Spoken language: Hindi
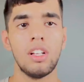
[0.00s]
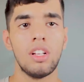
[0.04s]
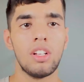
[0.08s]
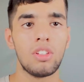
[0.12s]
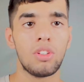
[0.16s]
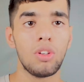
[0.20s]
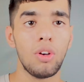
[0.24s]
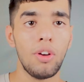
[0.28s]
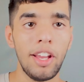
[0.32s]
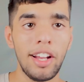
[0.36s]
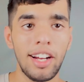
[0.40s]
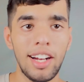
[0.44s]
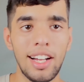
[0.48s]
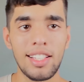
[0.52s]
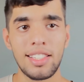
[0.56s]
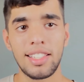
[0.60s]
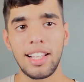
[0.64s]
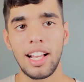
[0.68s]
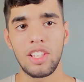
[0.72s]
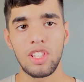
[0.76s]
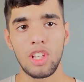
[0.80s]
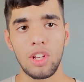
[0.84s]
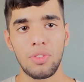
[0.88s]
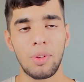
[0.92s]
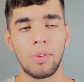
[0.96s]
सो है गाइस
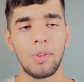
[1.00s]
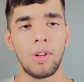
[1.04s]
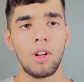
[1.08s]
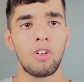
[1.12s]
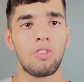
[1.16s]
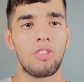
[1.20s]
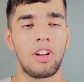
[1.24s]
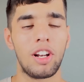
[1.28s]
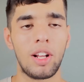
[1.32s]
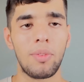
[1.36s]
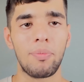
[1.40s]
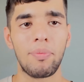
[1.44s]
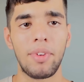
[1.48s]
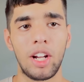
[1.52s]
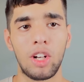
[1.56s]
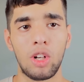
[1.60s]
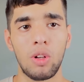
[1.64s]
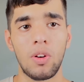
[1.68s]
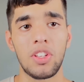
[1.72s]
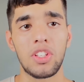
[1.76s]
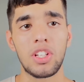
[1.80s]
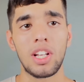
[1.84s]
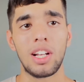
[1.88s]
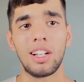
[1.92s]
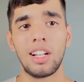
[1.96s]
कैसे आप सभी लोग वेलकम बैक टू
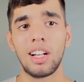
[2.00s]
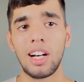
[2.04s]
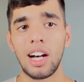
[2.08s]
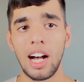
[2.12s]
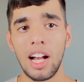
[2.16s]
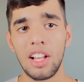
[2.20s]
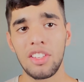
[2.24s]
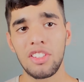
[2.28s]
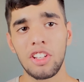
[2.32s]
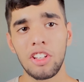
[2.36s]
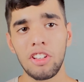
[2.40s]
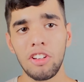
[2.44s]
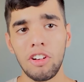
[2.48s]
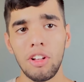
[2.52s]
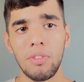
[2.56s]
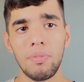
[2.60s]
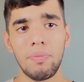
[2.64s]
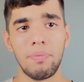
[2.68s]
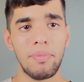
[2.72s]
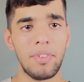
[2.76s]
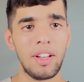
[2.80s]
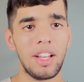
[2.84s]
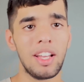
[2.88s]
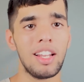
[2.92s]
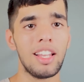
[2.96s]
माय चैनल आज की वीडियो में
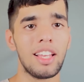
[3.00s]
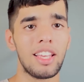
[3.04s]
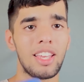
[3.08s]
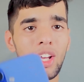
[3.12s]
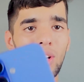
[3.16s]
मैं लेके